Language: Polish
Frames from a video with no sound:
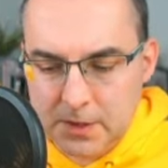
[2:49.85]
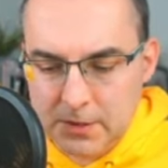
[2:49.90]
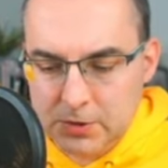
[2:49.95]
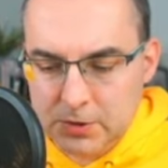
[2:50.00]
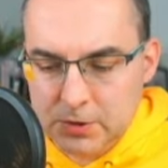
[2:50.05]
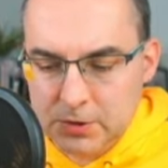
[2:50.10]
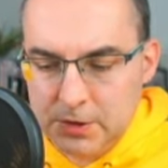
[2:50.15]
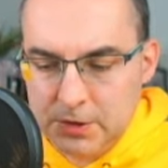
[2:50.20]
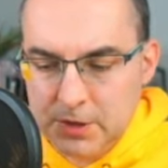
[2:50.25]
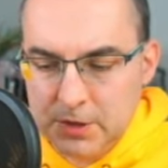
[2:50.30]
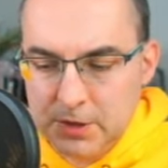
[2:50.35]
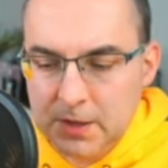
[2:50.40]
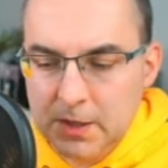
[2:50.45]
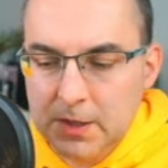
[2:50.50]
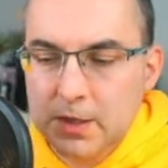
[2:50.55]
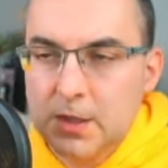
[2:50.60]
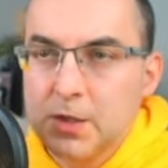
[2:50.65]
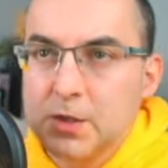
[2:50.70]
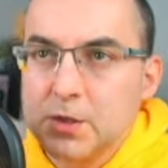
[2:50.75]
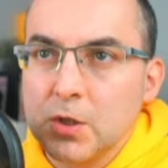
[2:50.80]
Tak, czyli
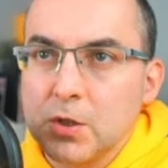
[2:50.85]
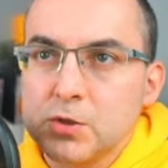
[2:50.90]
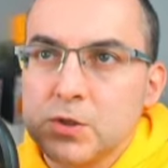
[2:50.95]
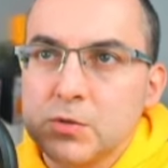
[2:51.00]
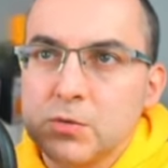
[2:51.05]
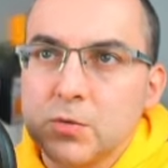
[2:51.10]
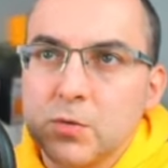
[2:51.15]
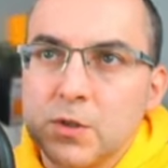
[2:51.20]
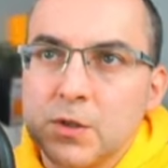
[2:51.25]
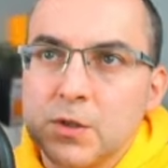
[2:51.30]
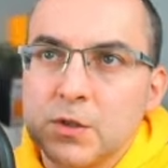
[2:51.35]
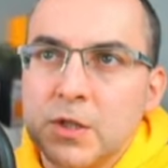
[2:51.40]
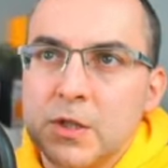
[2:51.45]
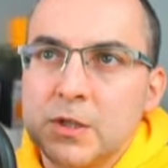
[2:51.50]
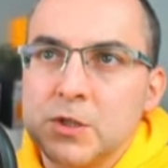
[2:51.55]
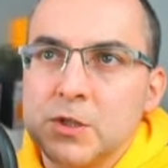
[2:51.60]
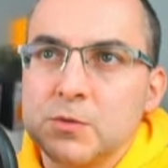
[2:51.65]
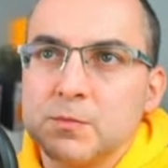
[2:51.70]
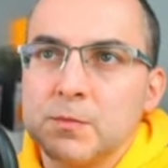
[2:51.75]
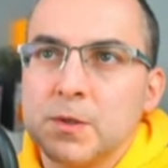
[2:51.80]
to, że tu
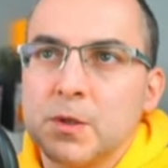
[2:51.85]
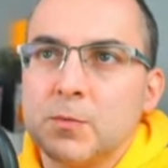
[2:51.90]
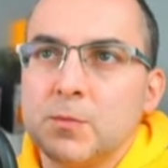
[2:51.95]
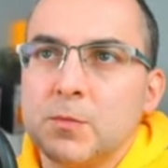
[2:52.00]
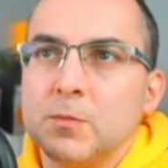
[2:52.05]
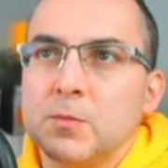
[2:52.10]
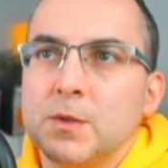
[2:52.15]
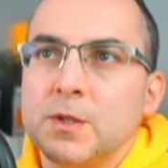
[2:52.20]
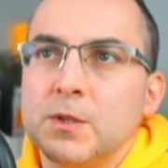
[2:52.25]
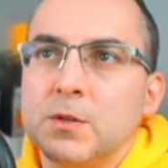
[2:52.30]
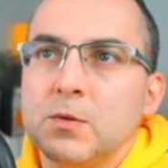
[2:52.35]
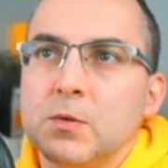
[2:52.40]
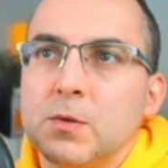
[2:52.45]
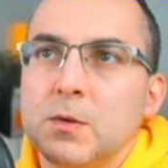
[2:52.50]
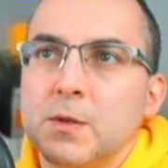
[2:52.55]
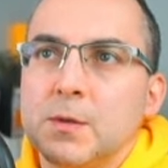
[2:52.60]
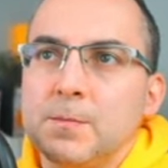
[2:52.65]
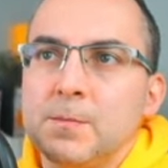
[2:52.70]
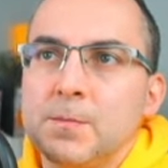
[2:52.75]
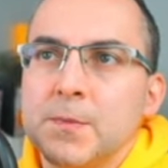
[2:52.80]
kliknęliśmy
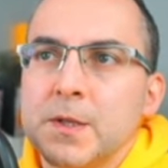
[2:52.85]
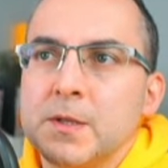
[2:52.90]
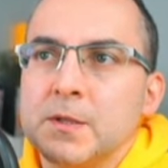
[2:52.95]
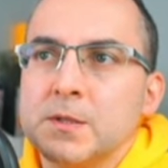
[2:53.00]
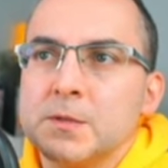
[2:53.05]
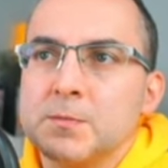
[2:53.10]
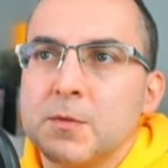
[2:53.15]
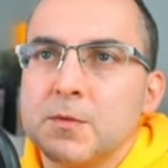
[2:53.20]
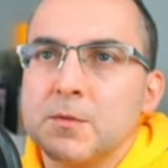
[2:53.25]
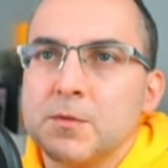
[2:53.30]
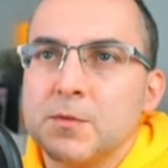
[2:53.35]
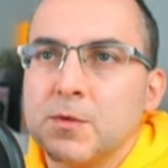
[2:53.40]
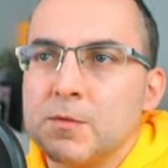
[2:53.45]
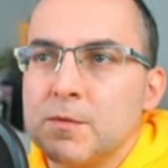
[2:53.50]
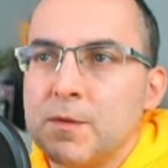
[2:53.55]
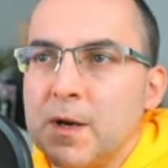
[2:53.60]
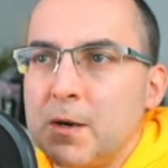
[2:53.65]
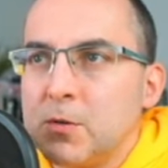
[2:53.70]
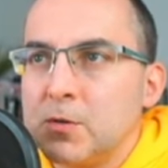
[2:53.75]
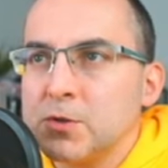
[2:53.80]
opublikuj,
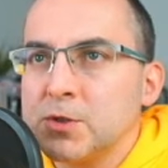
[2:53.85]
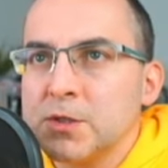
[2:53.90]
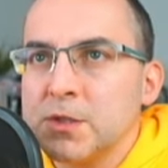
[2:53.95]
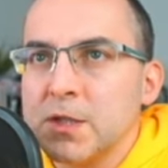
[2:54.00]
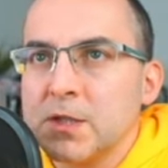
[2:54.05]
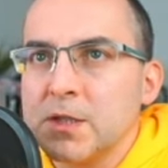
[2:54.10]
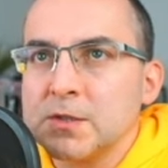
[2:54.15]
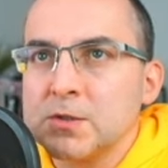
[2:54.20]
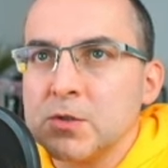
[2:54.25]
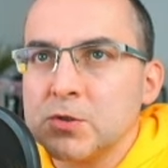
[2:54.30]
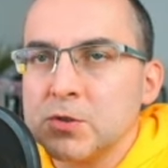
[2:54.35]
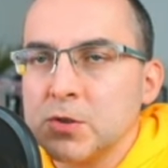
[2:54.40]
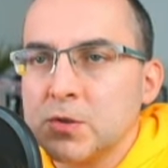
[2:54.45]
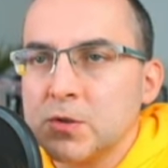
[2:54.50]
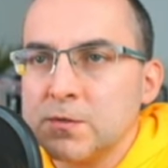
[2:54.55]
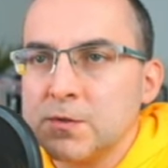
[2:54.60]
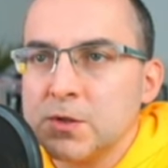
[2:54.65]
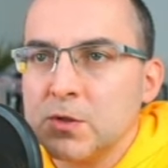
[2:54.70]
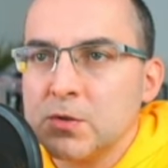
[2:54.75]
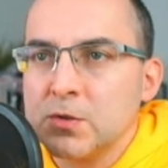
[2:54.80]
spowodowało, że teraz to
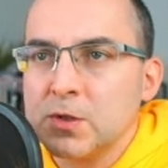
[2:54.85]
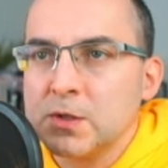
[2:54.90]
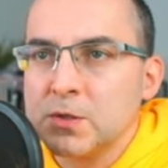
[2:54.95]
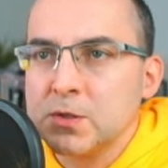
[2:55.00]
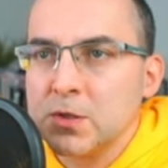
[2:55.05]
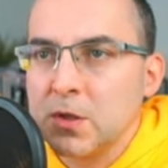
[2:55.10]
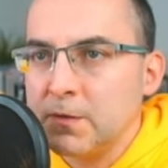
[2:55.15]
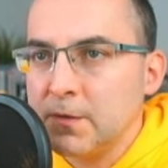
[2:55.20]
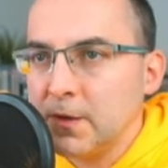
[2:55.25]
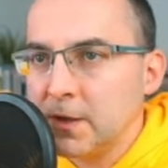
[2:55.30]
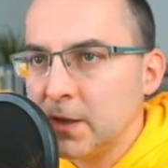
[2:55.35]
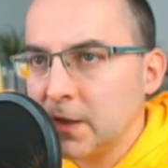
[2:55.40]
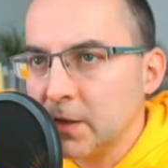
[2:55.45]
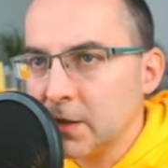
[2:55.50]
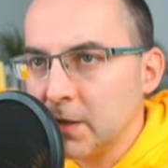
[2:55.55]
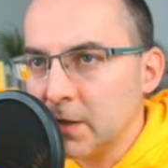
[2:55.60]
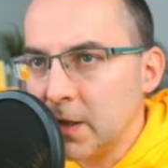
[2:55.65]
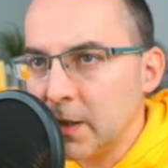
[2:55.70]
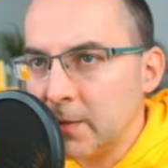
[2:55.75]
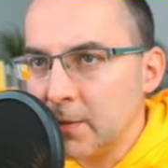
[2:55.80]
środowisko testowe,
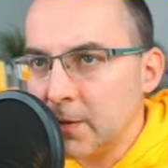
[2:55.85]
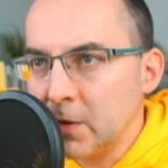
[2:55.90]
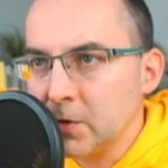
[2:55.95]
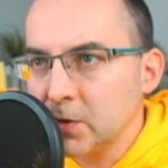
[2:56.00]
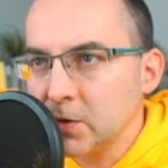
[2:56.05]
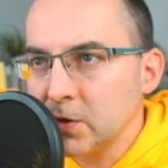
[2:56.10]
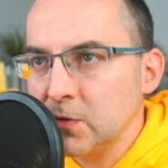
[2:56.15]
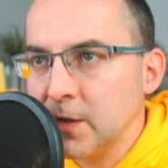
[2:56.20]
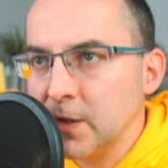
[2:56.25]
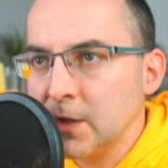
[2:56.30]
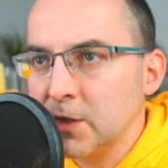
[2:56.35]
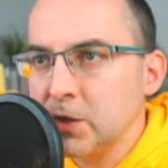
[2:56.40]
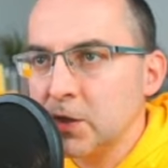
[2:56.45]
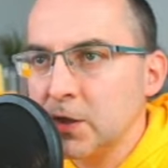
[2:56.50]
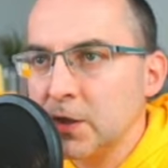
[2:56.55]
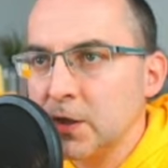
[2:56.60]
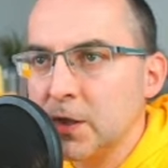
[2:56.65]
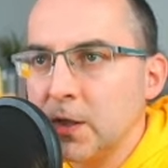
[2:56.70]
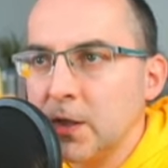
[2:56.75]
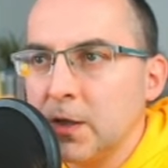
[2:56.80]
kiedy damy
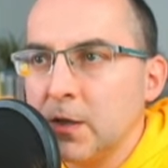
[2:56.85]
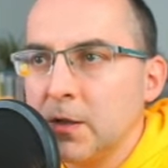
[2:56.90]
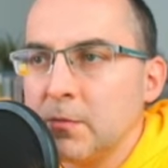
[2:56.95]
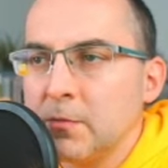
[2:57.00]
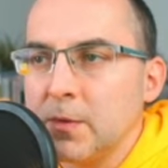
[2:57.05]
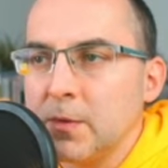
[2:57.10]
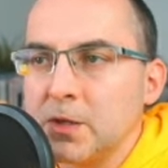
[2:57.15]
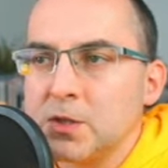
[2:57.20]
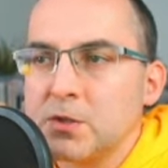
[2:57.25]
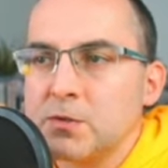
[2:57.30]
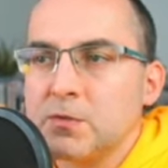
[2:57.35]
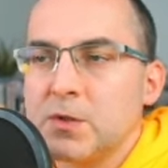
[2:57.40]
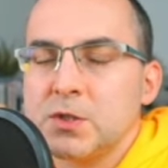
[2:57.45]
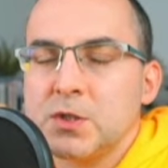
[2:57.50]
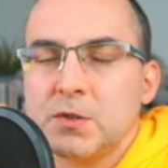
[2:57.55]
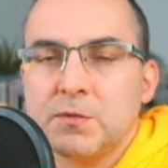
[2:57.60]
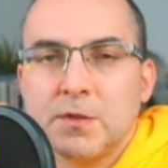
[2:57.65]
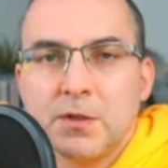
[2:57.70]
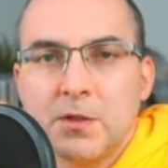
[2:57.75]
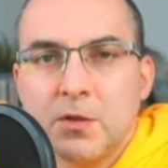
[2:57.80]
odśwież, będzie
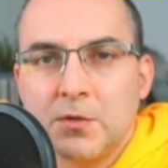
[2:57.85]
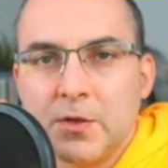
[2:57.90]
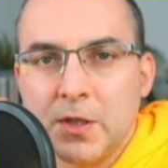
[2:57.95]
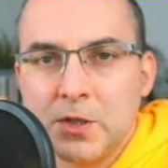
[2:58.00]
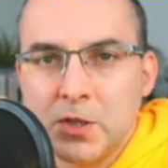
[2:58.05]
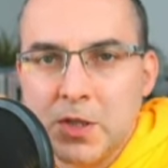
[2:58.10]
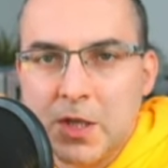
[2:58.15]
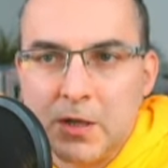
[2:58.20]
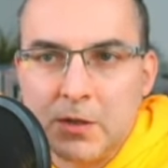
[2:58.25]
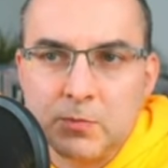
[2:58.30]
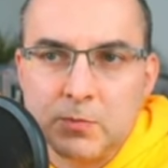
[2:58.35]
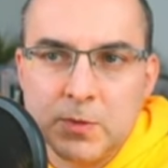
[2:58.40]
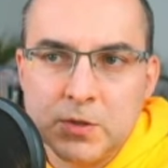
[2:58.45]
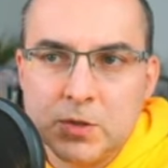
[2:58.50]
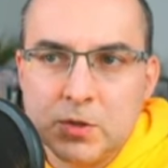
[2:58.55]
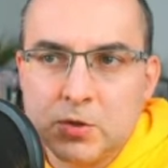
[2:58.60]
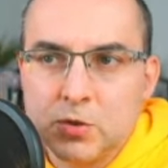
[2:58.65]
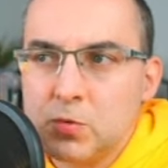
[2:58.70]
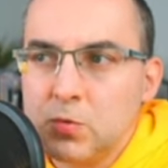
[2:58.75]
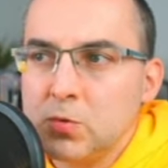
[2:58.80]
właśnie wyglądać tak.
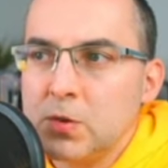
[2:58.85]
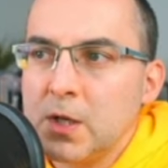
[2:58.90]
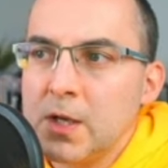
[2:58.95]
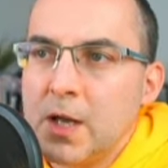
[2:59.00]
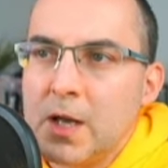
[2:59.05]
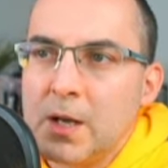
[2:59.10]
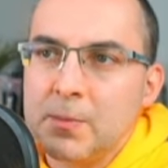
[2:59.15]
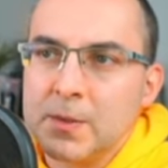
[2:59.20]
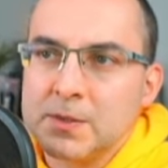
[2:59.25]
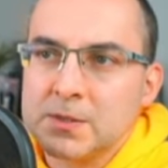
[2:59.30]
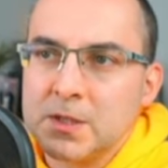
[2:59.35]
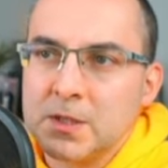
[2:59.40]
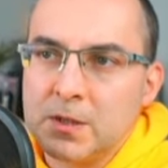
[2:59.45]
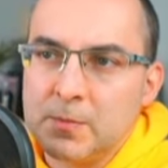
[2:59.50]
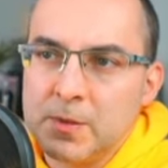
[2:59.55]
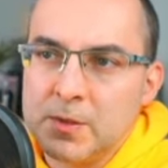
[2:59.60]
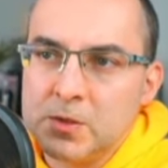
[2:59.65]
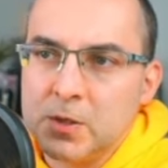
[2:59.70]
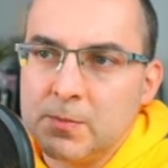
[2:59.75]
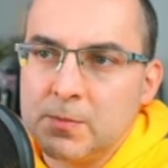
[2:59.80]
Będzie żółte, a
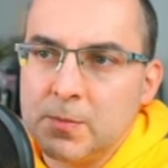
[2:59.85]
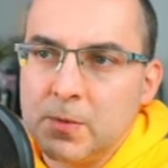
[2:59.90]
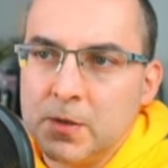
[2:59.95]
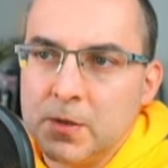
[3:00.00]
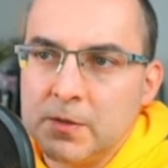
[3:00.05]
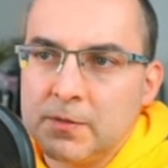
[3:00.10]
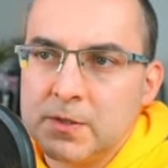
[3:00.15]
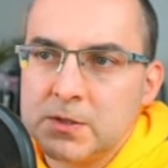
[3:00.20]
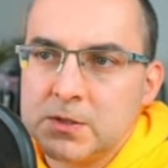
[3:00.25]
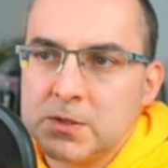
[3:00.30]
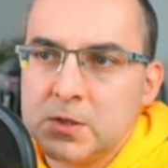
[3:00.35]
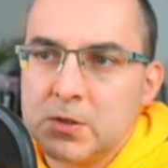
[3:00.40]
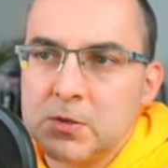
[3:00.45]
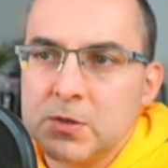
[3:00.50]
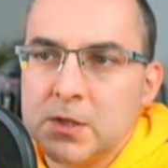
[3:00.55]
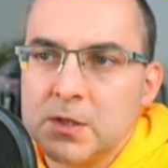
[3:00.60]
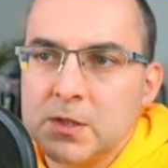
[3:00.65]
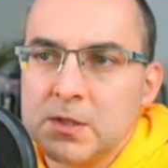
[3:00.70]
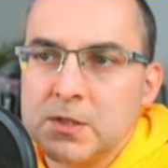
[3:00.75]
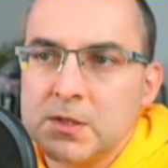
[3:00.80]
pasek będzie po lewej
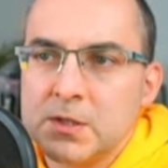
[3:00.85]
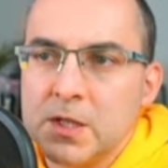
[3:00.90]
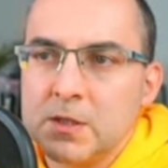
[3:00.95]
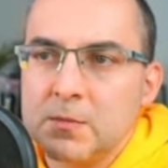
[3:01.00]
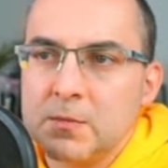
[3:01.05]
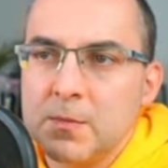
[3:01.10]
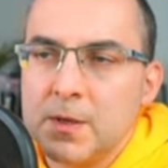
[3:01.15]
stronie, ten